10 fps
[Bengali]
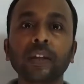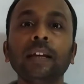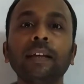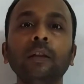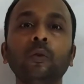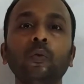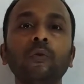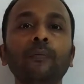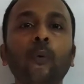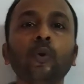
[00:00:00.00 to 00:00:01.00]
কিন্তু
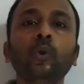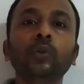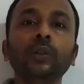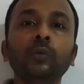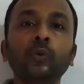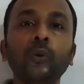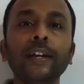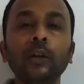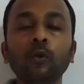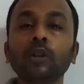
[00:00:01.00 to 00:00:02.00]
পদ্ধতি দুটো
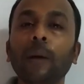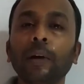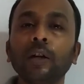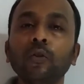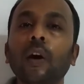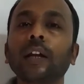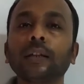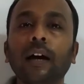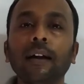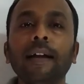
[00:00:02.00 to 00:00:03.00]
একটু সামান্য
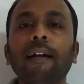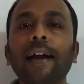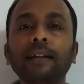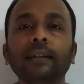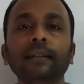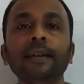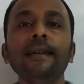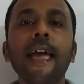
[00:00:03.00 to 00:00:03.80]
আলাদা একটাতে